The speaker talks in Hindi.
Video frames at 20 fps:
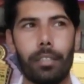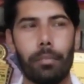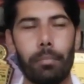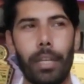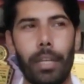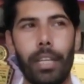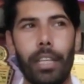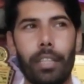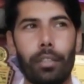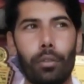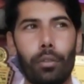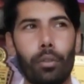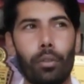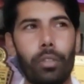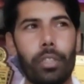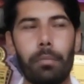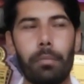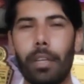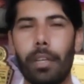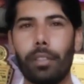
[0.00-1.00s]
पहले तो दो
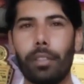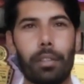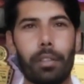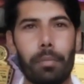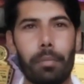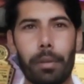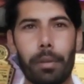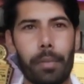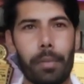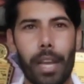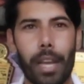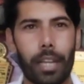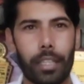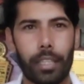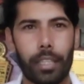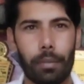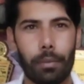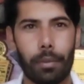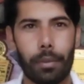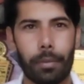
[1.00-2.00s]
तीन बार तो नंबर में आया
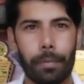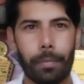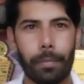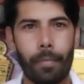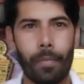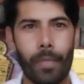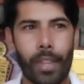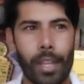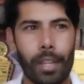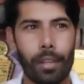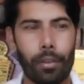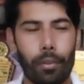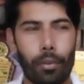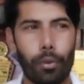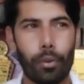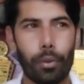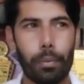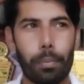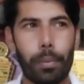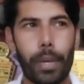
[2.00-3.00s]
था वो जी
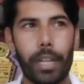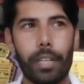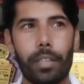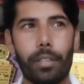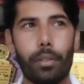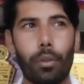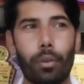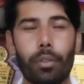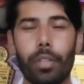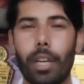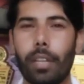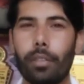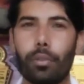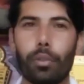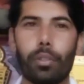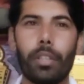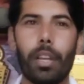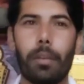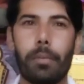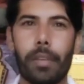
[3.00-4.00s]
और फर्स्ट
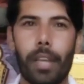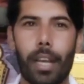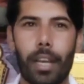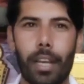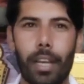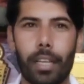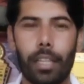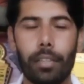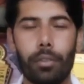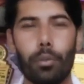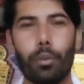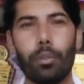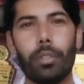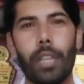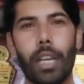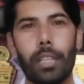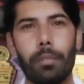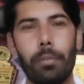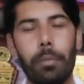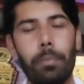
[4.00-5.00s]
2014 में आ गया था दो
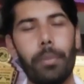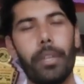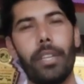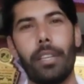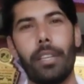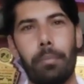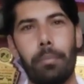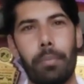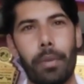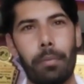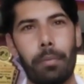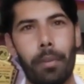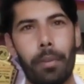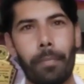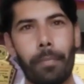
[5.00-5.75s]
दांत में पीडीएफ में